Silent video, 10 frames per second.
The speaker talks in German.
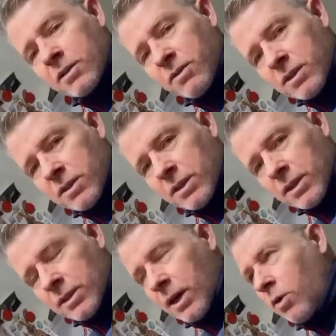Das wissen
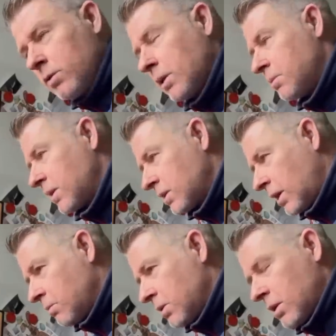Sie genau. Selbst
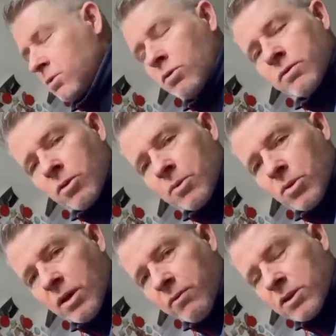das haben Sie in der
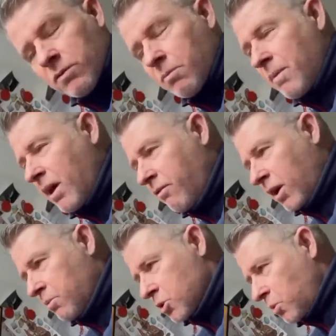Zukunftskommission Landwirtschaft
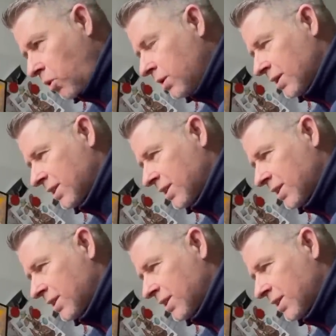mehrfach besprochen,